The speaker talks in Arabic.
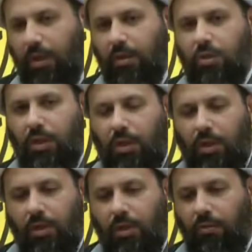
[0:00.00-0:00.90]

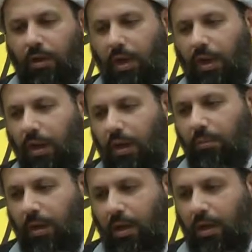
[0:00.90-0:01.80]
يجري في
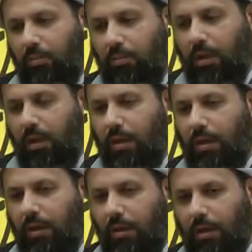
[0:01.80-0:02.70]
العالم عامة
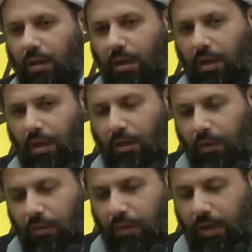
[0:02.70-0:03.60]

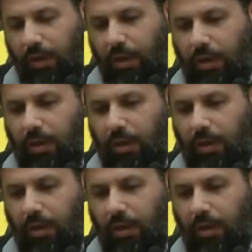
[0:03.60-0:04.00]
وفي